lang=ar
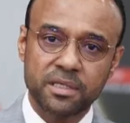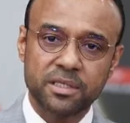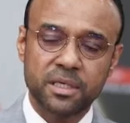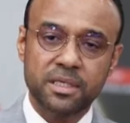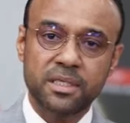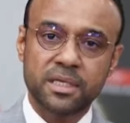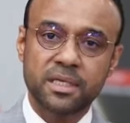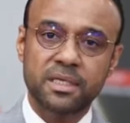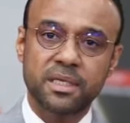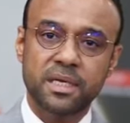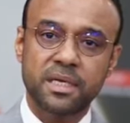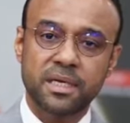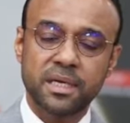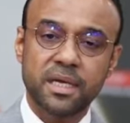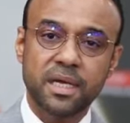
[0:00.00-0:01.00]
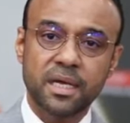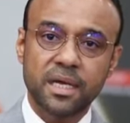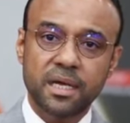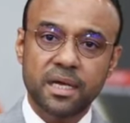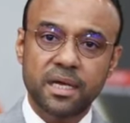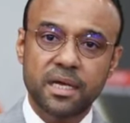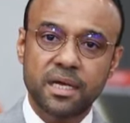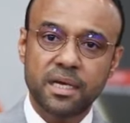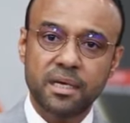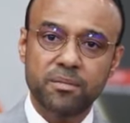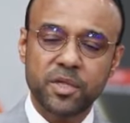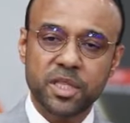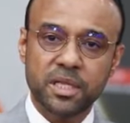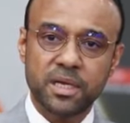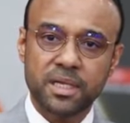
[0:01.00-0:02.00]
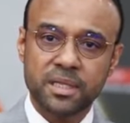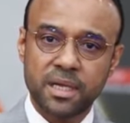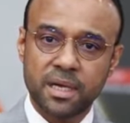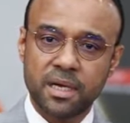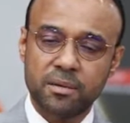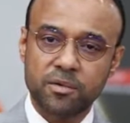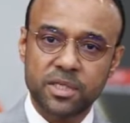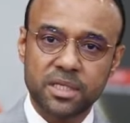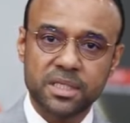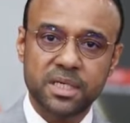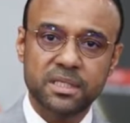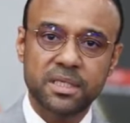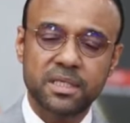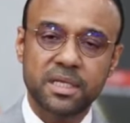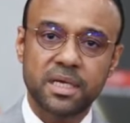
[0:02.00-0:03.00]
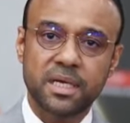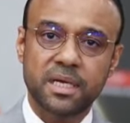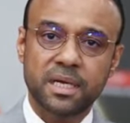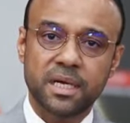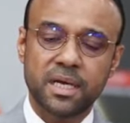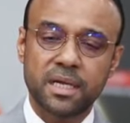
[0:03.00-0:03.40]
جديدة مثل الطاقة المتجددة